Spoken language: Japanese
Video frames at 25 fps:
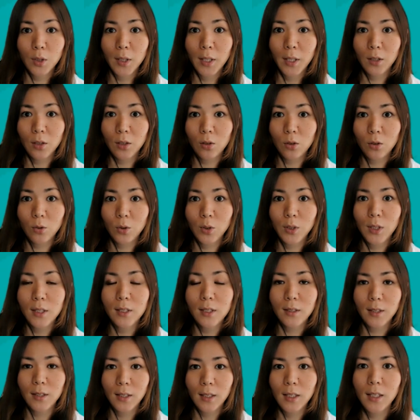の内容を
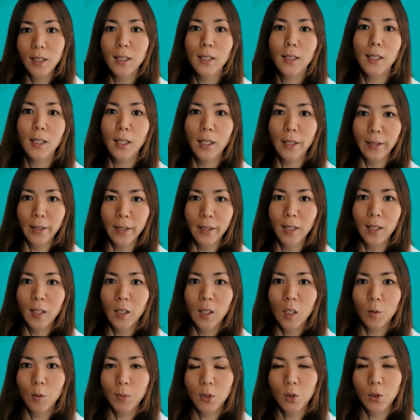ですね、聞きながら、
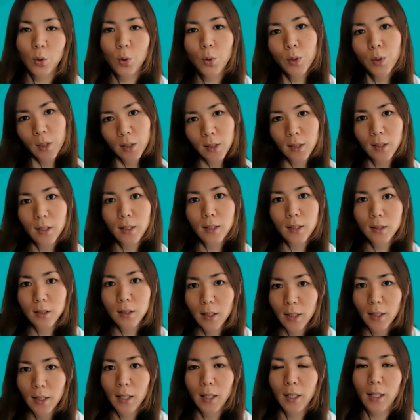まあ、どういったで
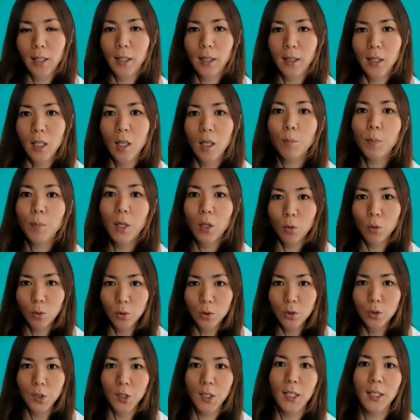すね、えー、キャンペーン
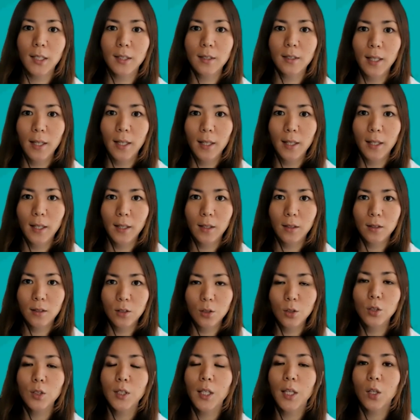を次、えー、
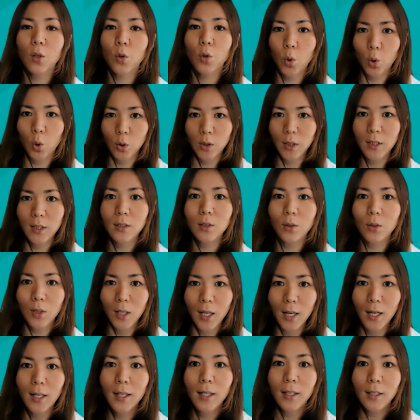作っていこうですと
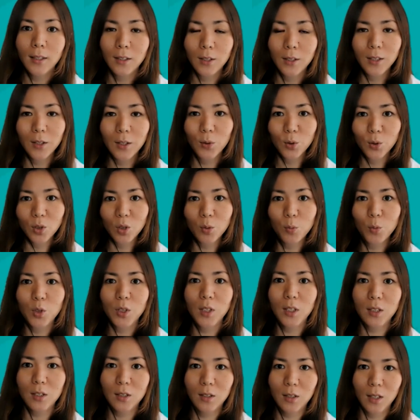か、そういったこと
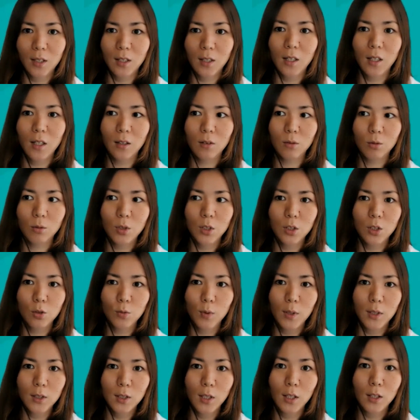もですね、あの、
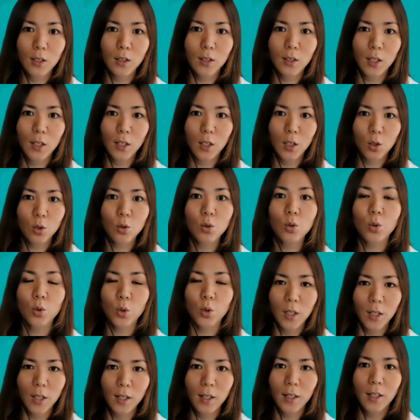実は使っている
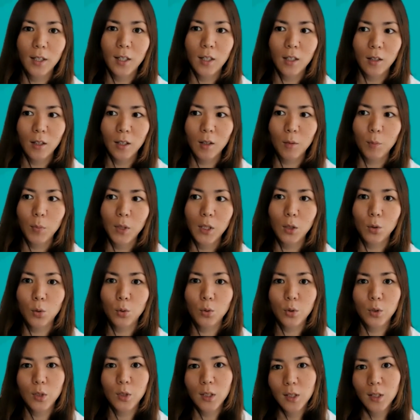ので、やっぱり
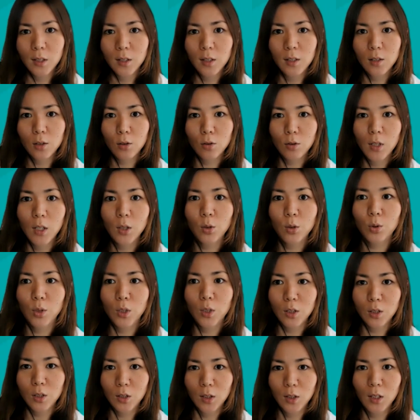このジェネシスクラウド
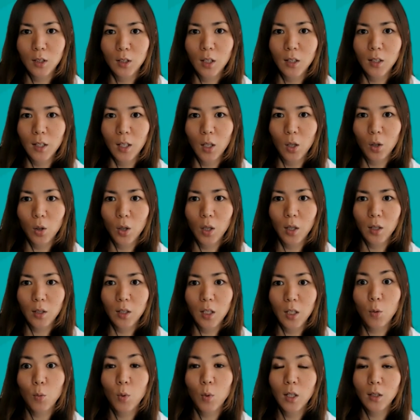ですね、ただ、
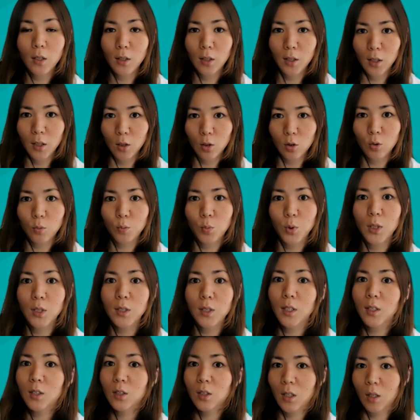えー、電話ができる、
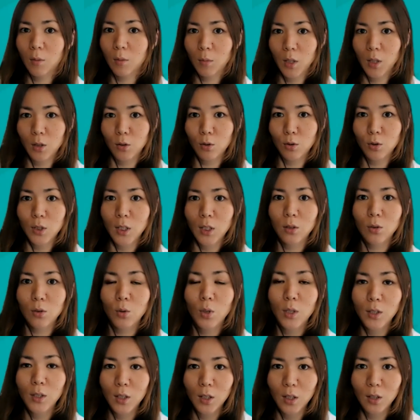プレゼンスが見える、
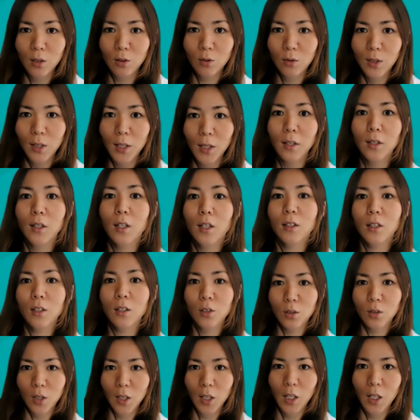チャットができるだけでは
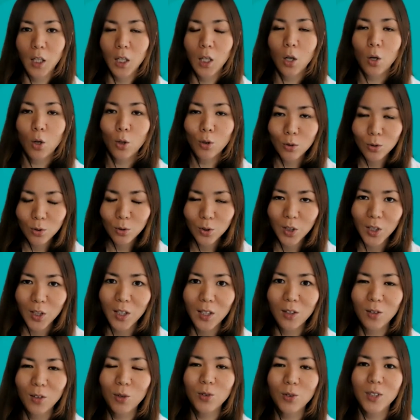なくて、本当
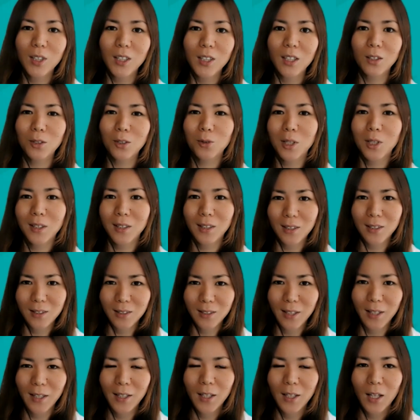にいろんな機能がで
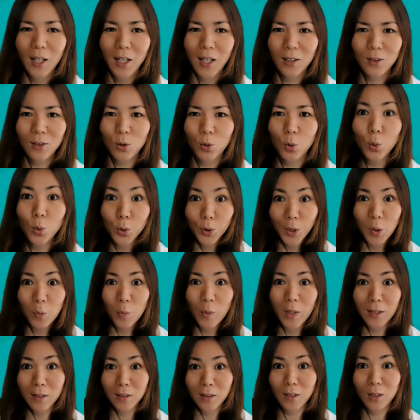すね、あの、
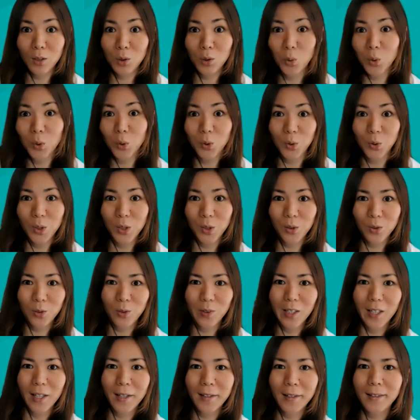オールインワンって一言で言う
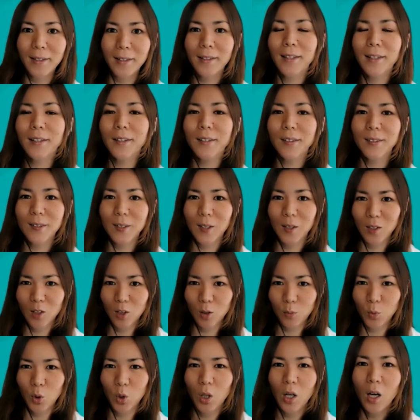のは簡単なんですけ
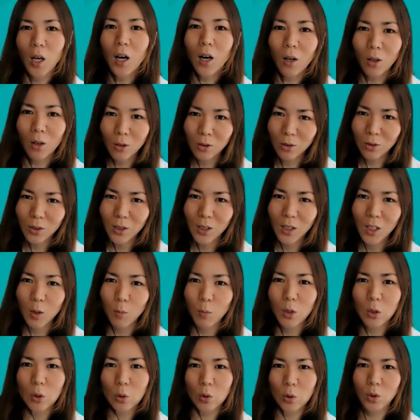れども、本当に
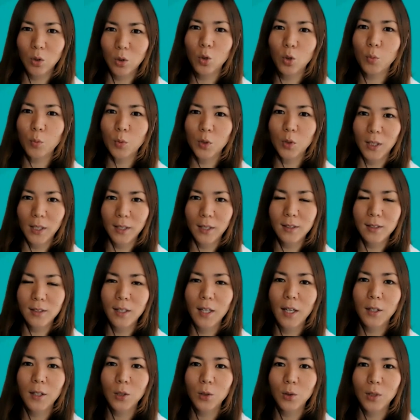日々の業務で
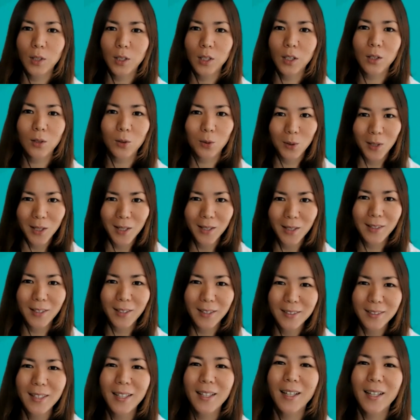使えるような機能が
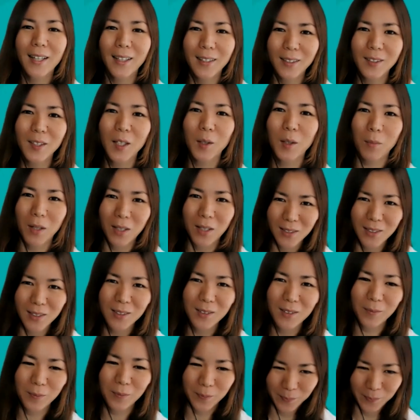たくさん入っています。